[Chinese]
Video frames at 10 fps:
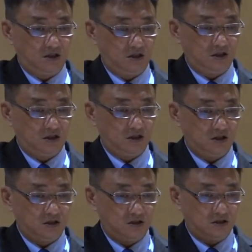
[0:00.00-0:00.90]
一个
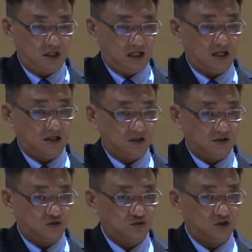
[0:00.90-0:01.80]

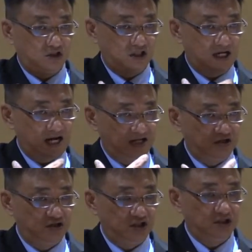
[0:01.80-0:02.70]
主里的爱
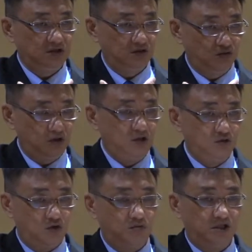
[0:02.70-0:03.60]
心为
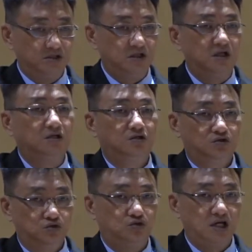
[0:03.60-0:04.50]
我们的
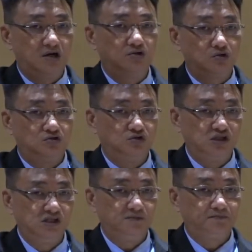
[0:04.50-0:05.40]
主要动
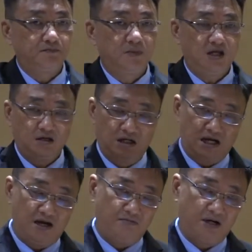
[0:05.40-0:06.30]
机，
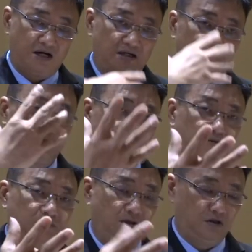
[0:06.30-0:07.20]
来把
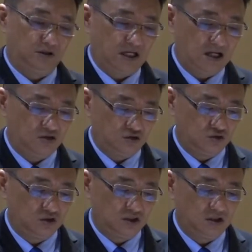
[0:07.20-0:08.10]
当
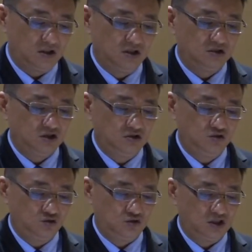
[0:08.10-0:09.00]
说的清
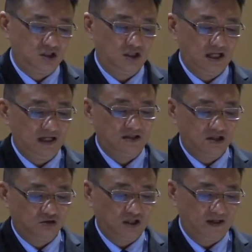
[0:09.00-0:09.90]
楚的来
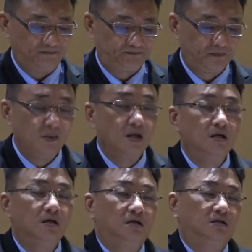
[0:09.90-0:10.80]
交代。
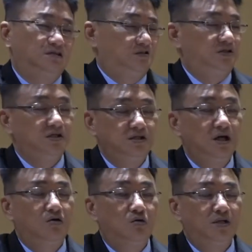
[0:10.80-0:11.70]
神
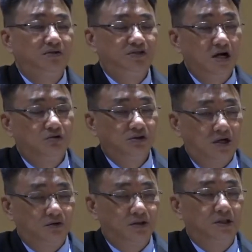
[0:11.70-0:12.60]
要我们教
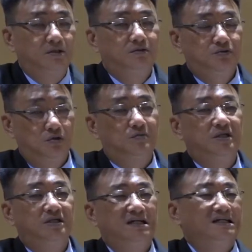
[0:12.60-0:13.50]
导的，我
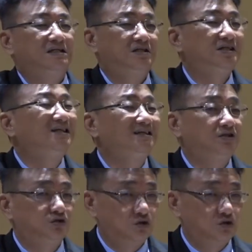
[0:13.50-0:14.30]
们也尽